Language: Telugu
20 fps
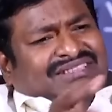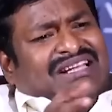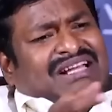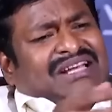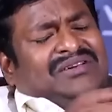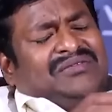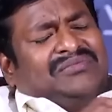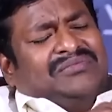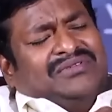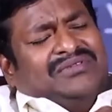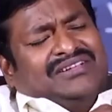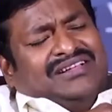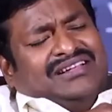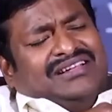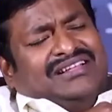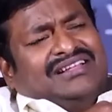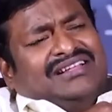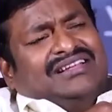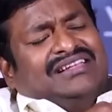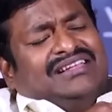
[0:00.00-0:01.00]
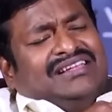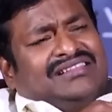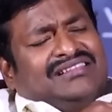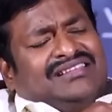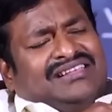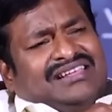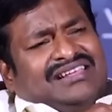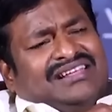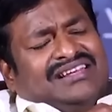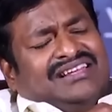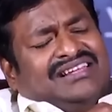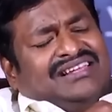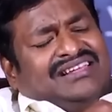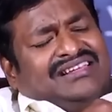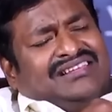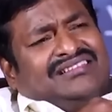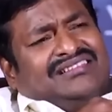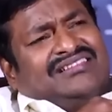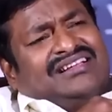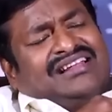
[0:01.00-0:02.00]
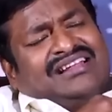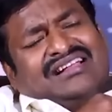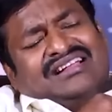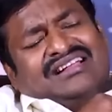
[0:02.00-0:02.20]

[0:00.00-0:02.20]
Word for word: ఏంటి ఇప్పుడు అసలు నీకు ఎందుకు ఇవన్నీ ఎందుకు అలా